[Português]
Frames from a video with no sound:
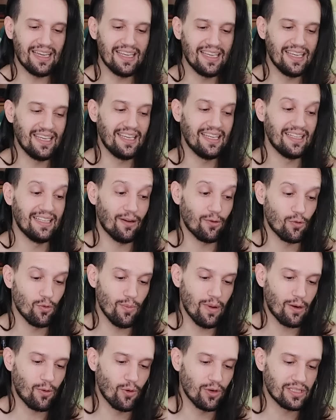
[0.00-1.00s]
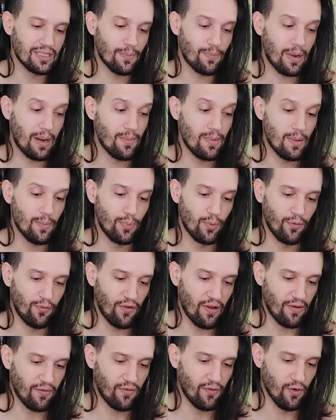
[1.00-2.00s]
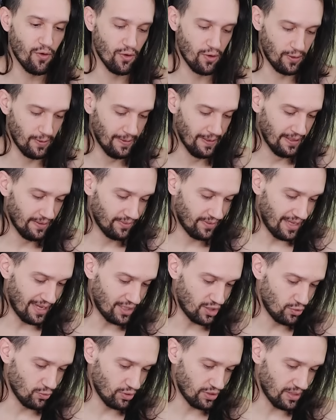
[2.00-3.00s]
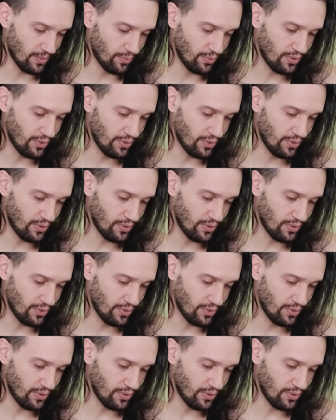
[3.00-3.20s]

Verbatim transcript: ainda. Alguma coisa para mim, por favor. Ted Ursa